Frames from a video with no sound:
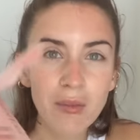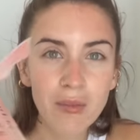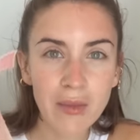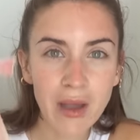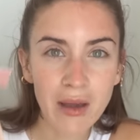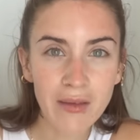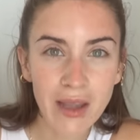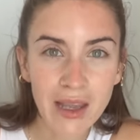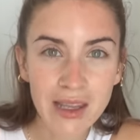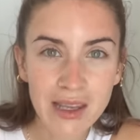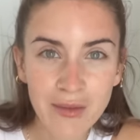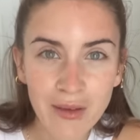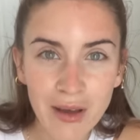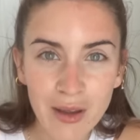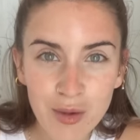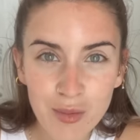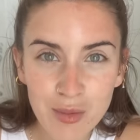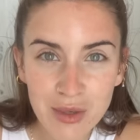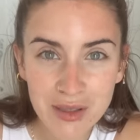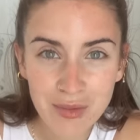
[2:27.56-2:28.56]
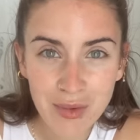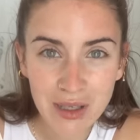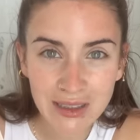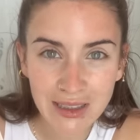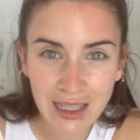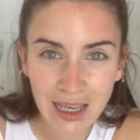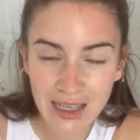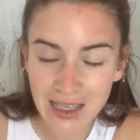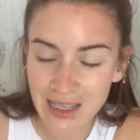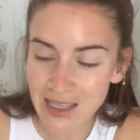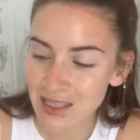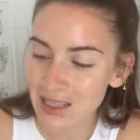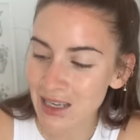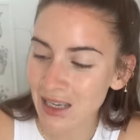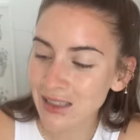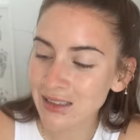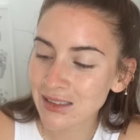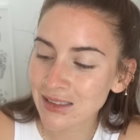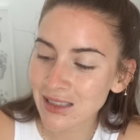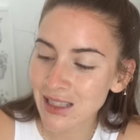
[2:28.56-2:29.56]
me había llevado mis
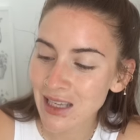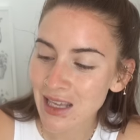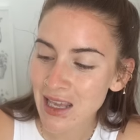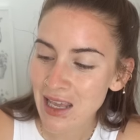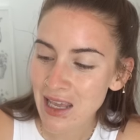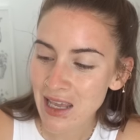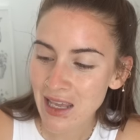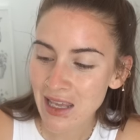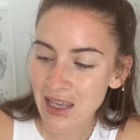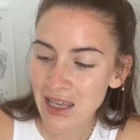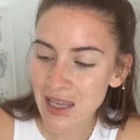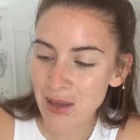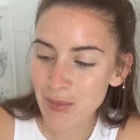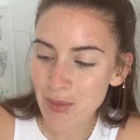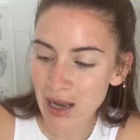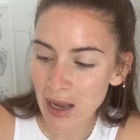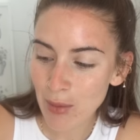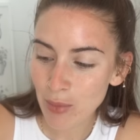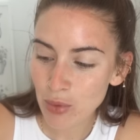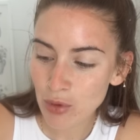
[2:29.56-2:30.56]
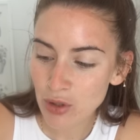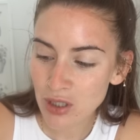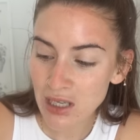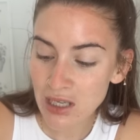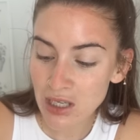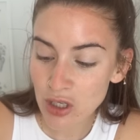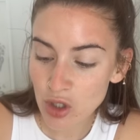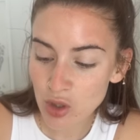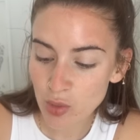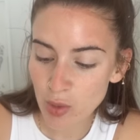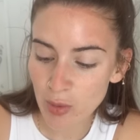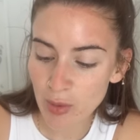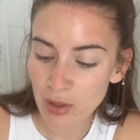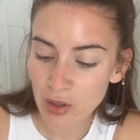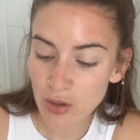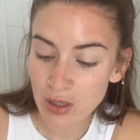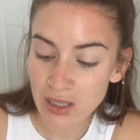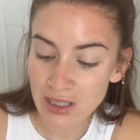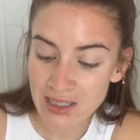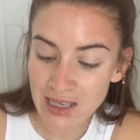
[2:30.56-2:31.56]
mascarillas y me la puse y os
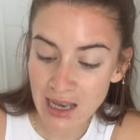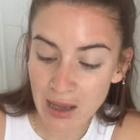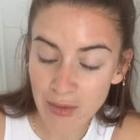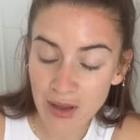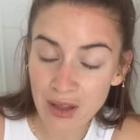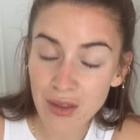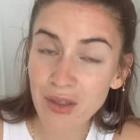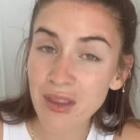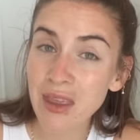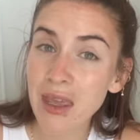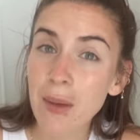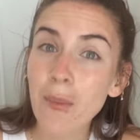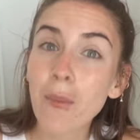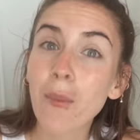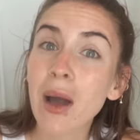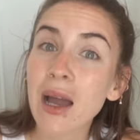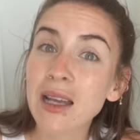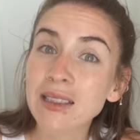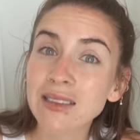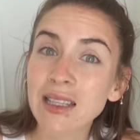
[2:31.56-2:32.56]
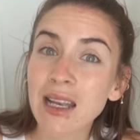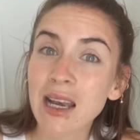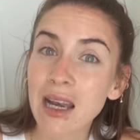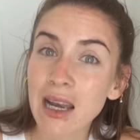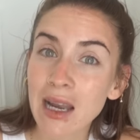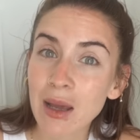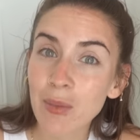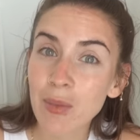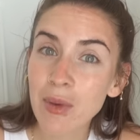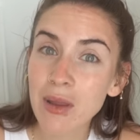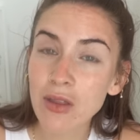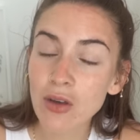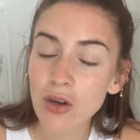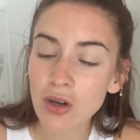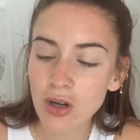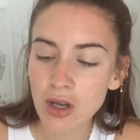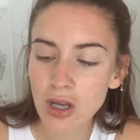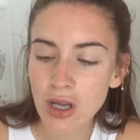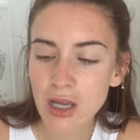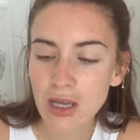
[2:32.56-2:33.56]
prometo que es la vez que más
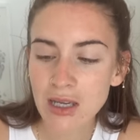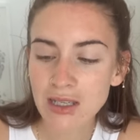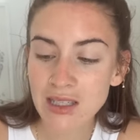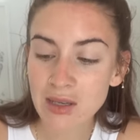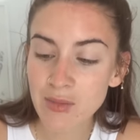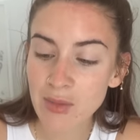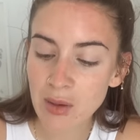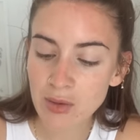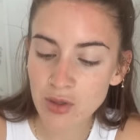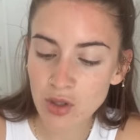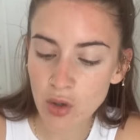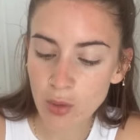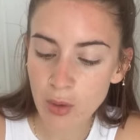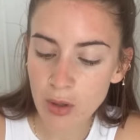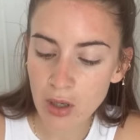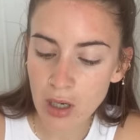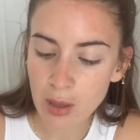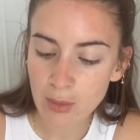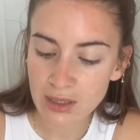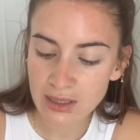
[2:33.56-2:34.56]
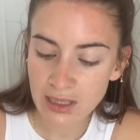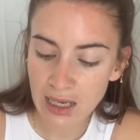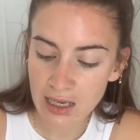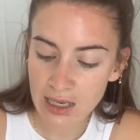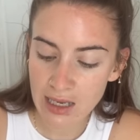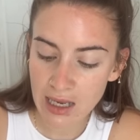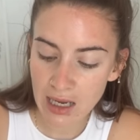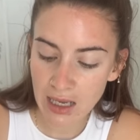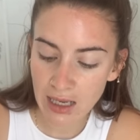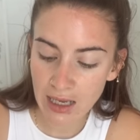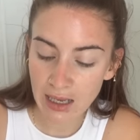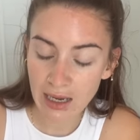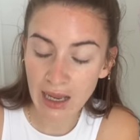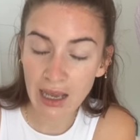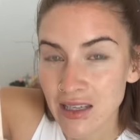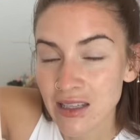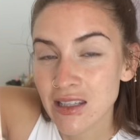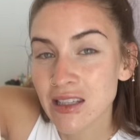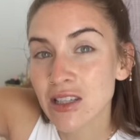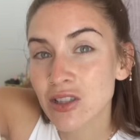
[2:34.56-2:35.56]
rápido se me ha absorbido la mascarilla en la
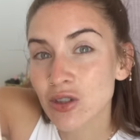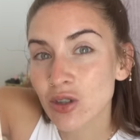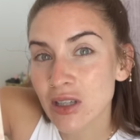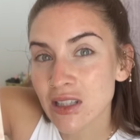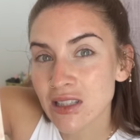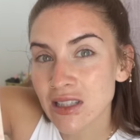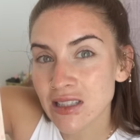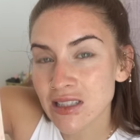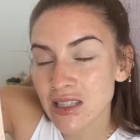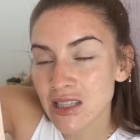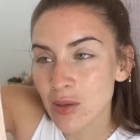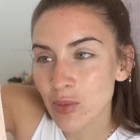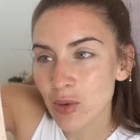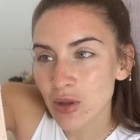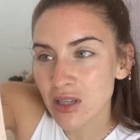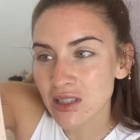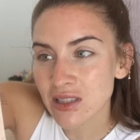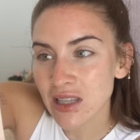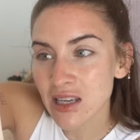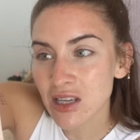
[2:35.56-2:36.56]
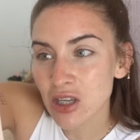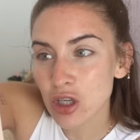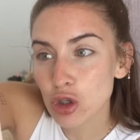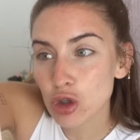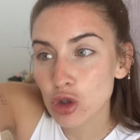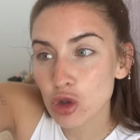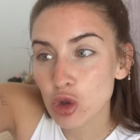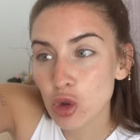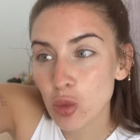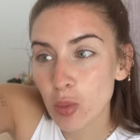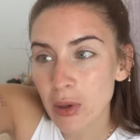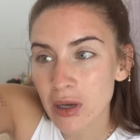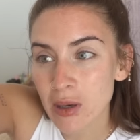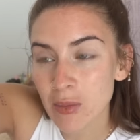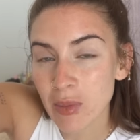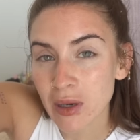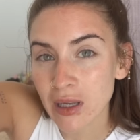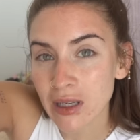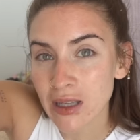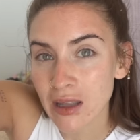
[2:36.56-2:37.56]
cara. Y eso que estas de Yepoda están súper
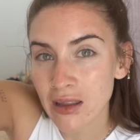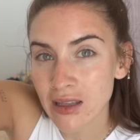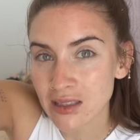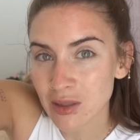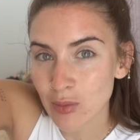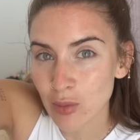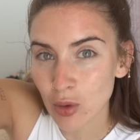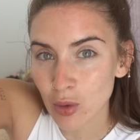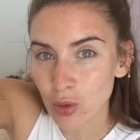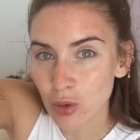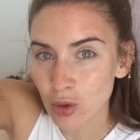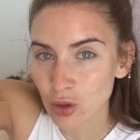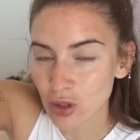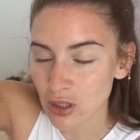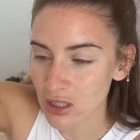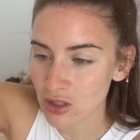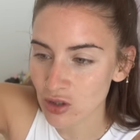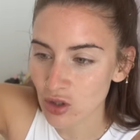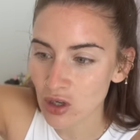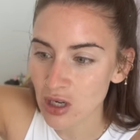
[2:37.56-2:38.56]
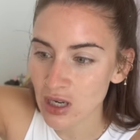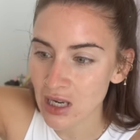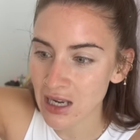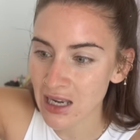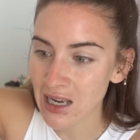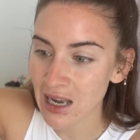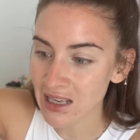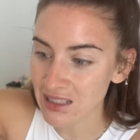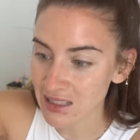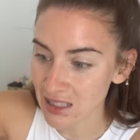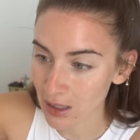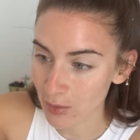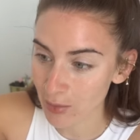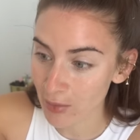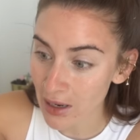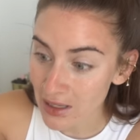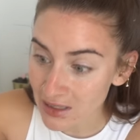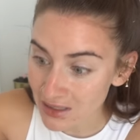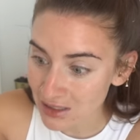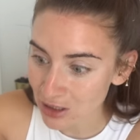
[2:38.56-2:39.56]
impregnadas en producto, o sea, son las que
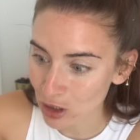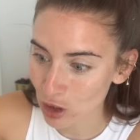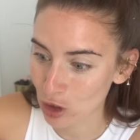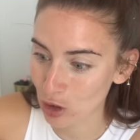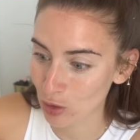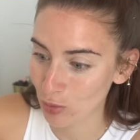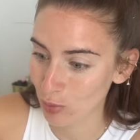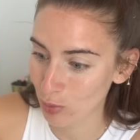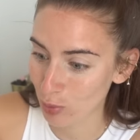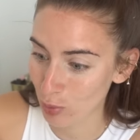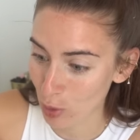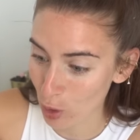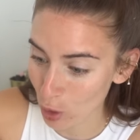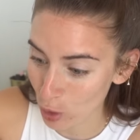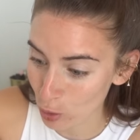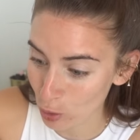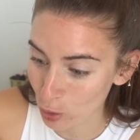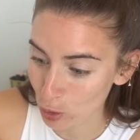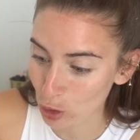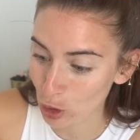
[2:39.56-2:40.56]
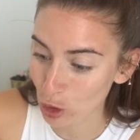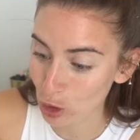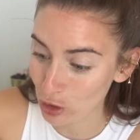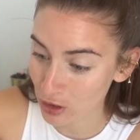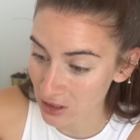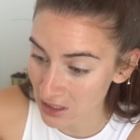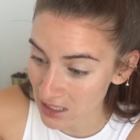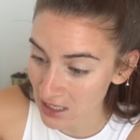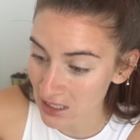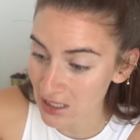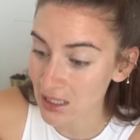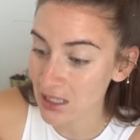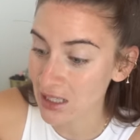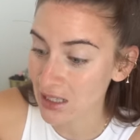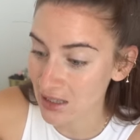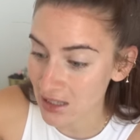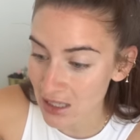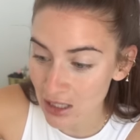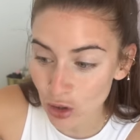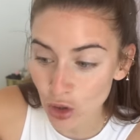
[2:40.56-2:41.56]
más producto
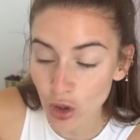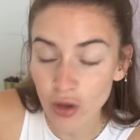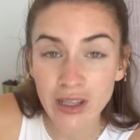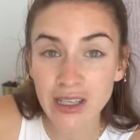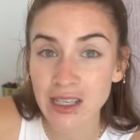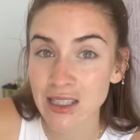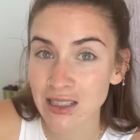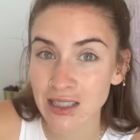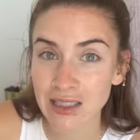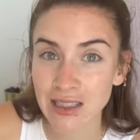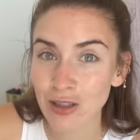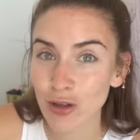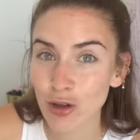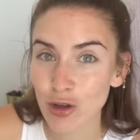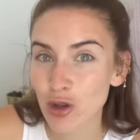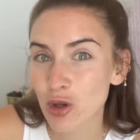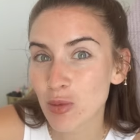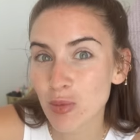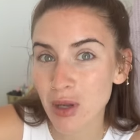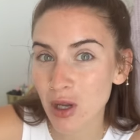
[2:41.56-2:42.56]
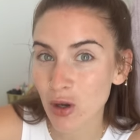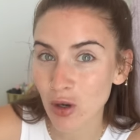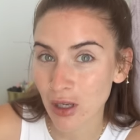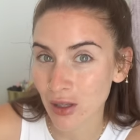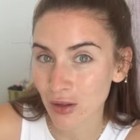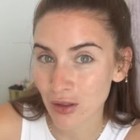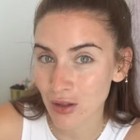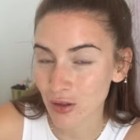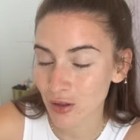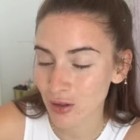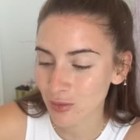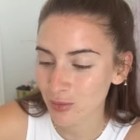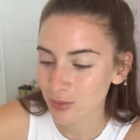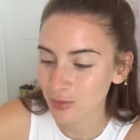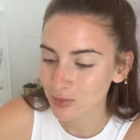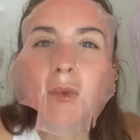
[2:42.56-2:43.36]
tienen de todas las que tengo yo en mi colección.